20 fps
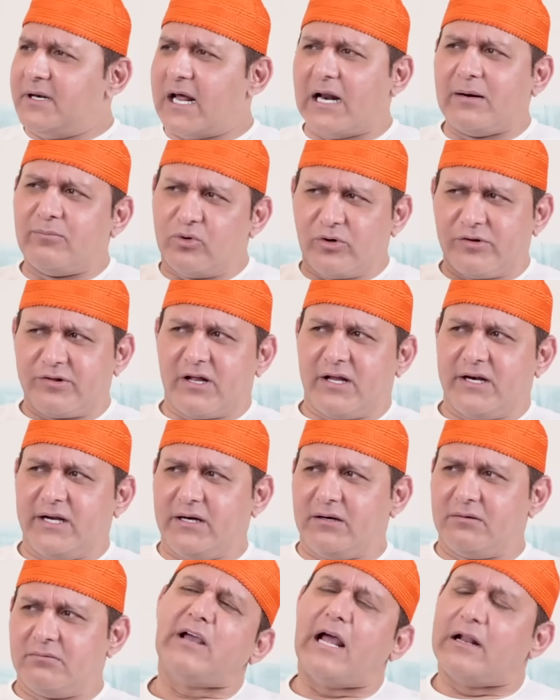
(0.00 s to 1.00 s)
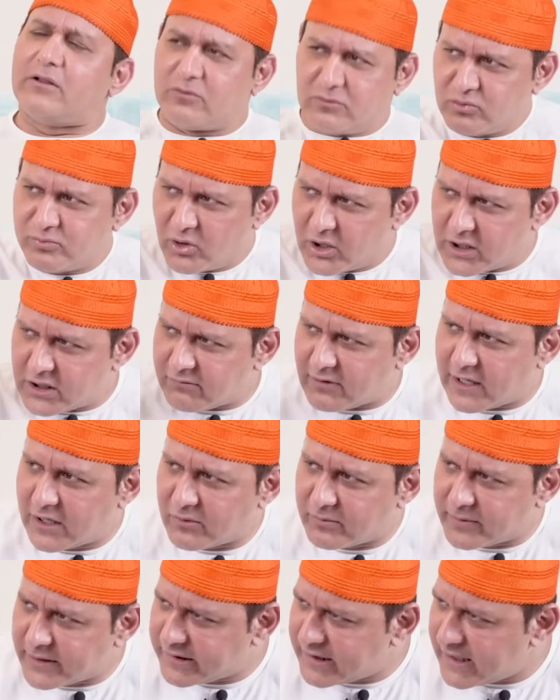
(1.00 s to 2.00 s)
मिनल मुनजरीन चाहे तू बोले तो
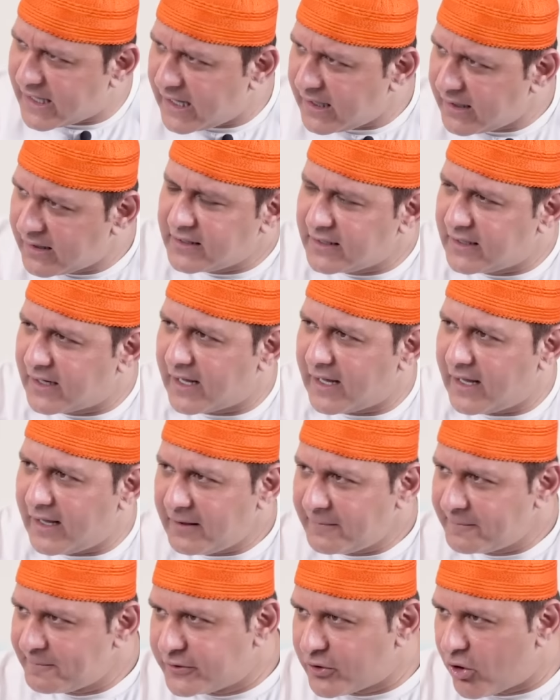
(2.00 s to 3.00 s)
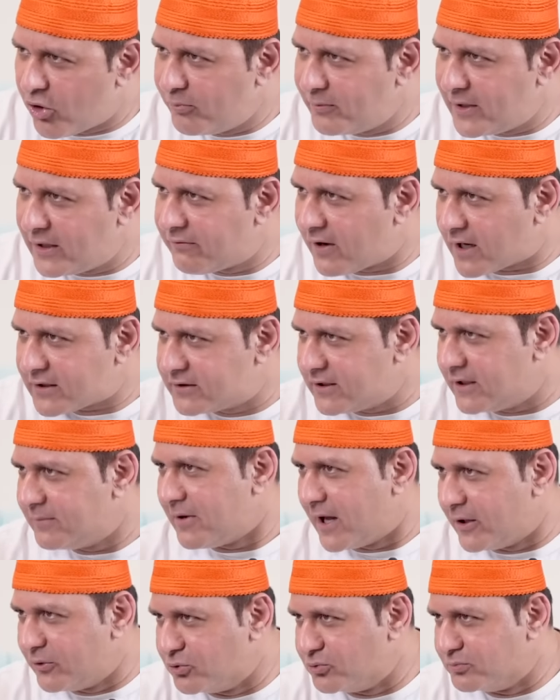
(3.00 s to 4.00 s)
बोलो में से इला योम वक्त
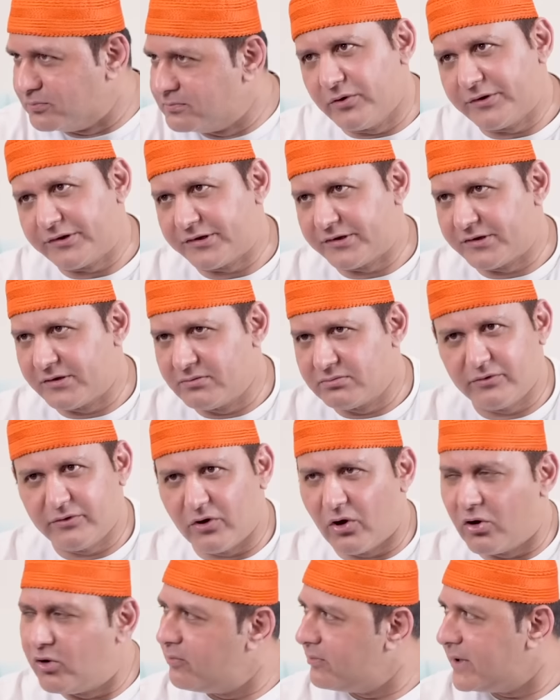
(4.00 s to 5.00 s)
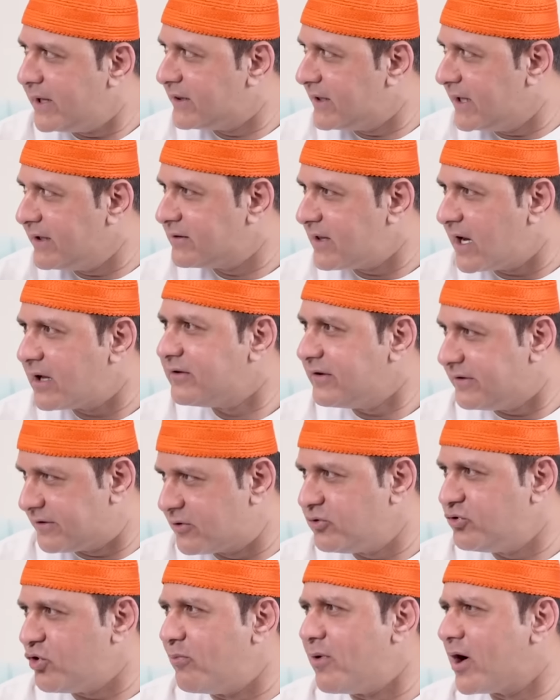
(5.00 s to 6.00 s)
मालूम उस योम दिन तक
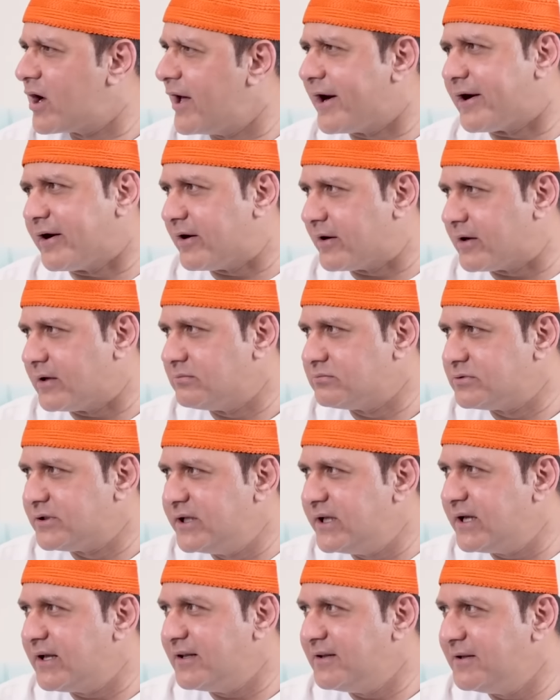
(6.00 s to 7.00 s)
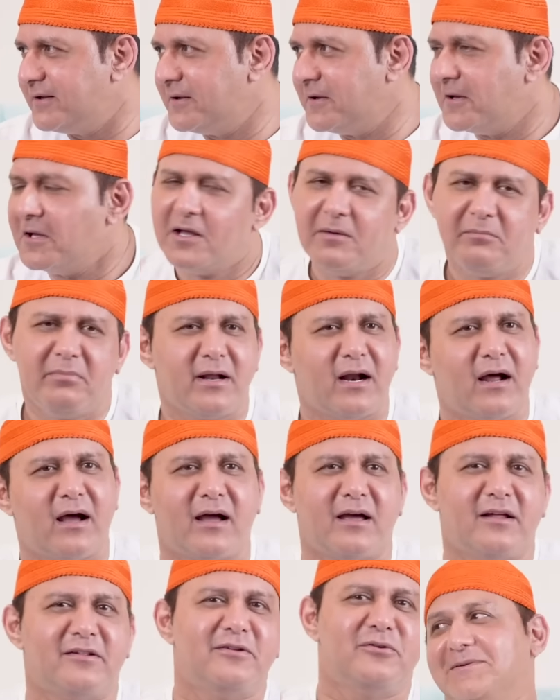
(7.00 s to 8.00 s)
जिस जो मुकर है ठीक है जी फिर
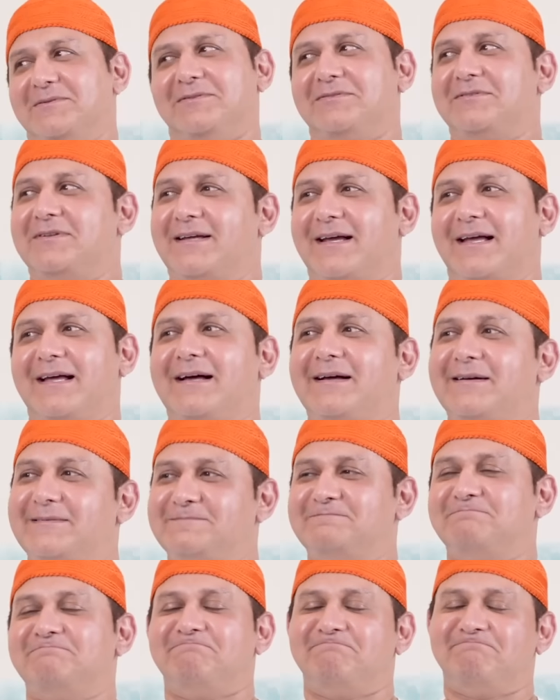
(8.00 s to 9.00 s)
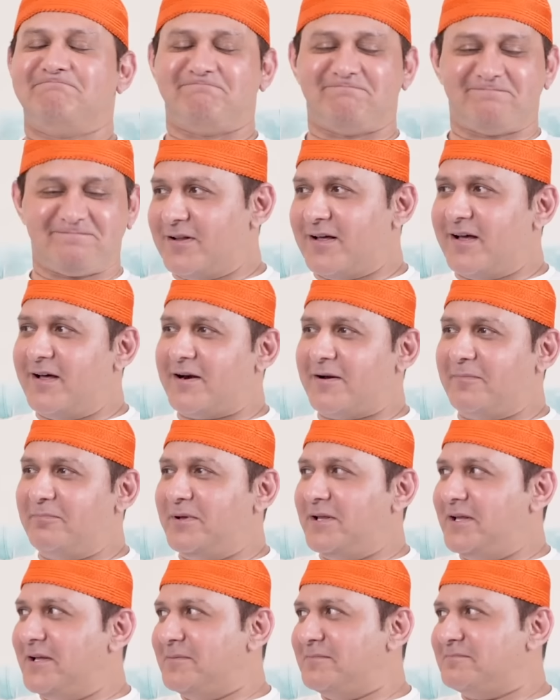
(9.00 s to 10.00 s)
आगे से उसने कहा हम्म,
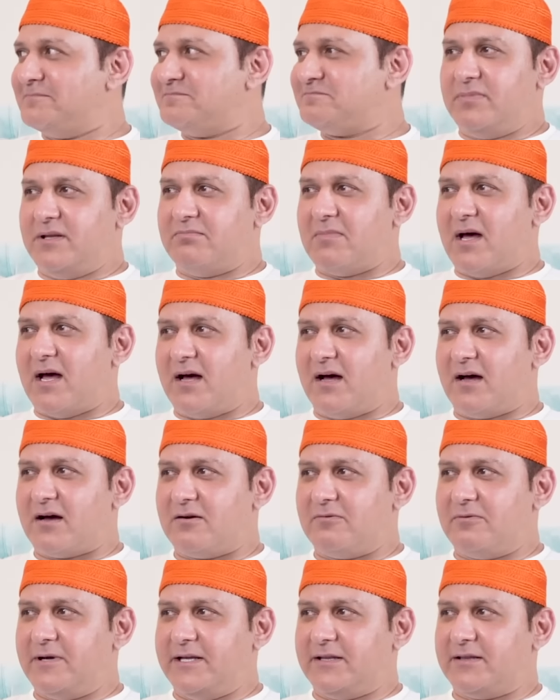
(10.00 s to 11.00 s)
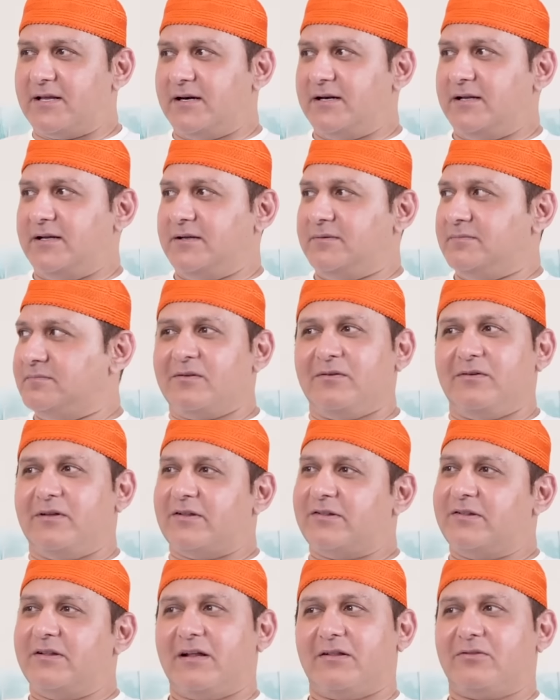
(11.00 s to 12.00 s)
रबी बीमा अगवई तनी
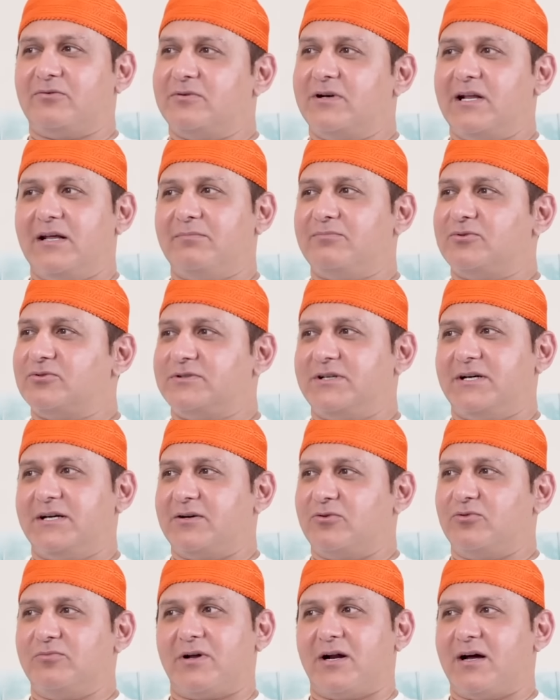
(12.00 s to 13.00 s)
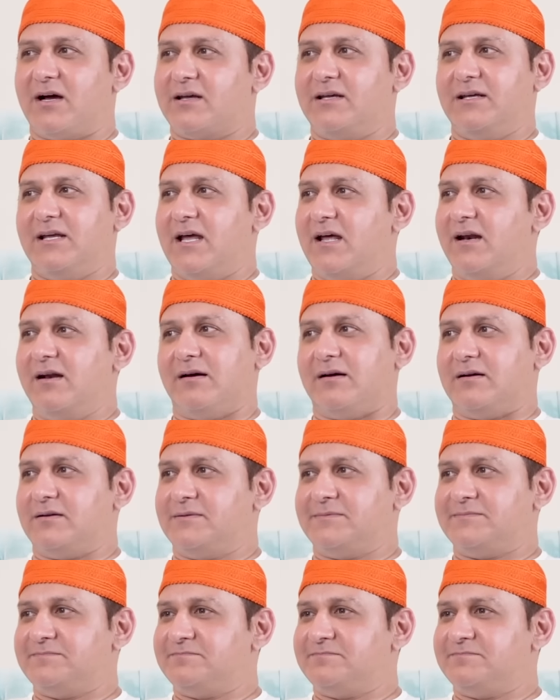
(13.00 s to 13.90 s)
जिससे तूने मुझे गुमराह किया है ना